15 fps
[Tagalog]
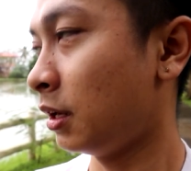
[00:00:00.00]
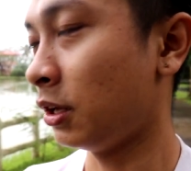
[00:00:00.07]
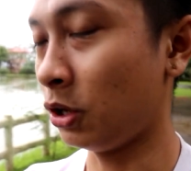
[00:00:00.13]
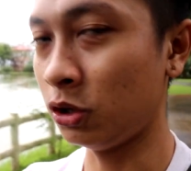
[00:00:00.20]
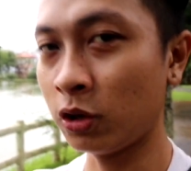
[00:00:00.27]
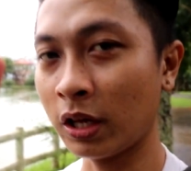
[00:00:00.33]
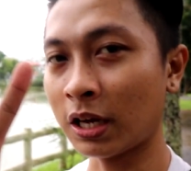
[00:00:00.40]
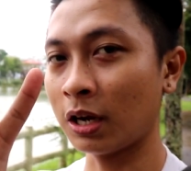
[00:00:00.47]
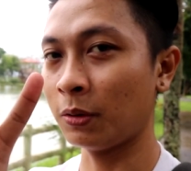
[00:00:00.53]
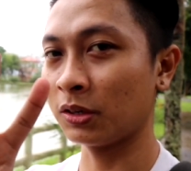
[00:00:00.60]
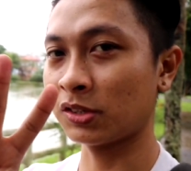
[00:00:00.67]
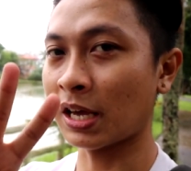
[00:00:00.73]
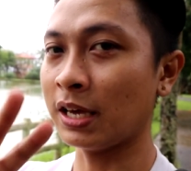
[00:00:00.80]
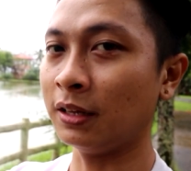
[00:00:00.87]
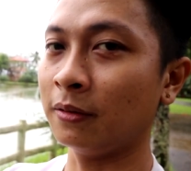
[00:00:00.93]
Yun yung ikalawang
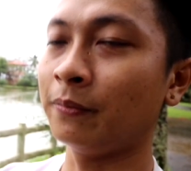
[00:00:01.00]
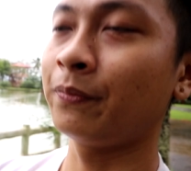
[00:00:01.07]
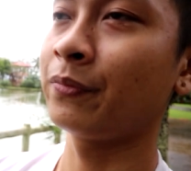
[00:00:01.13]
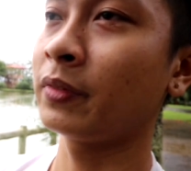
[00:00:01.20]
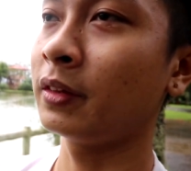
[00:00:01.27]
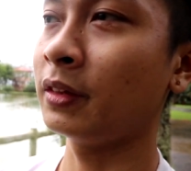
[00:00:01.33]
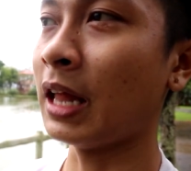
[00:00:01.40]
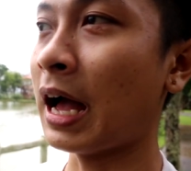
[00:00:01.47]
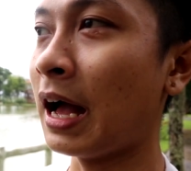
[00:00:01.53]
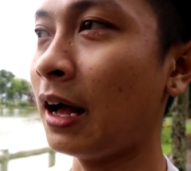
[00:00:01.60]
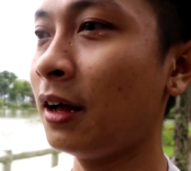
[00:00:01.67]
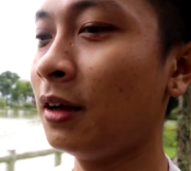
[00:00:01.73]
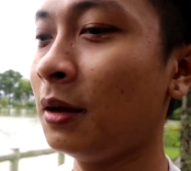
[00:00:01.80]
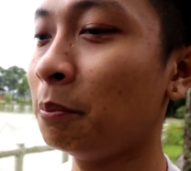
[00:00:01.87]
sign na